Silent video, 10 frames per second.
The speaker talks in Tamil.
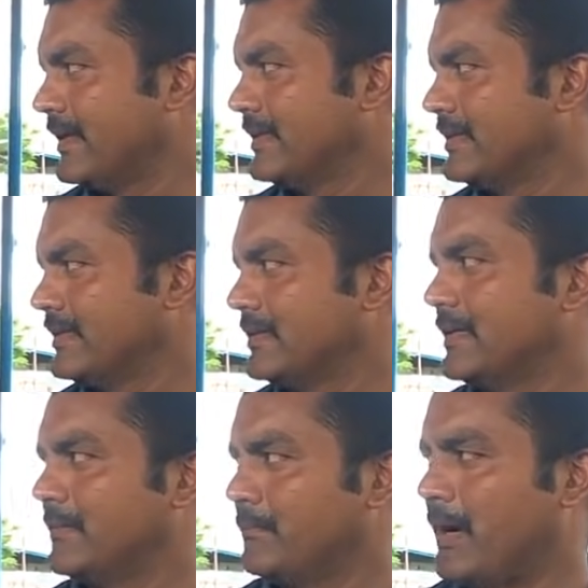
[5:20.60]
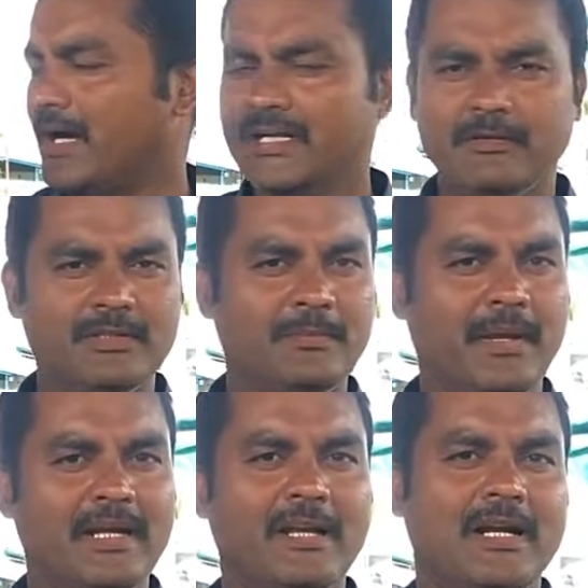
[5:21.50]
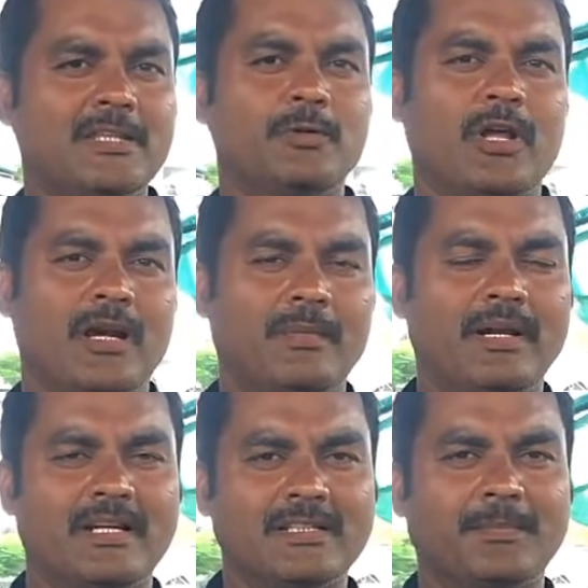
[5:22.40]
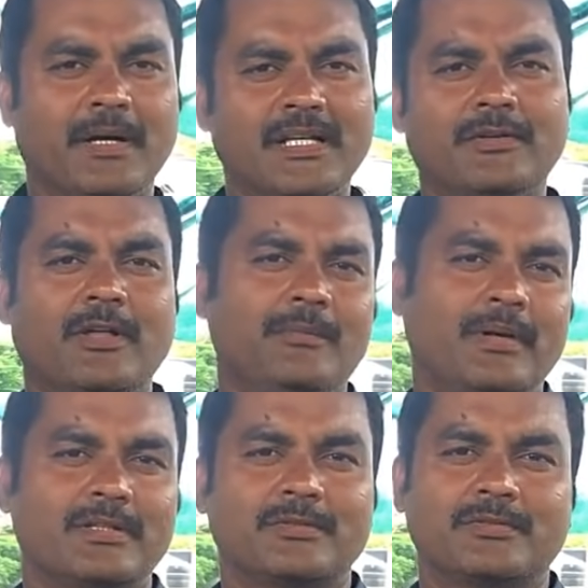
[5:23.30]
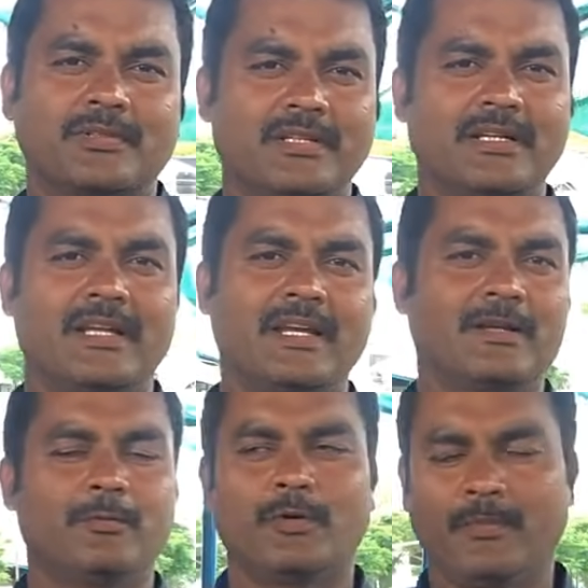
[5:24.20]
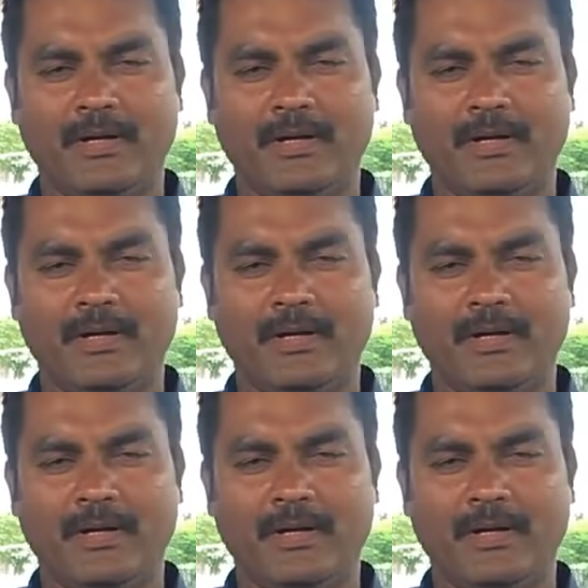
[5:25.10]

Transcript: இந்த மாடுகளை வந்து மெயினாக அடுத்த ஒரு அரை மணி நேரத்துக்கு படுக்க விடாமல் பார்த்துக்கணும் அதுக்கு நீங்கள் என்ன ஒரு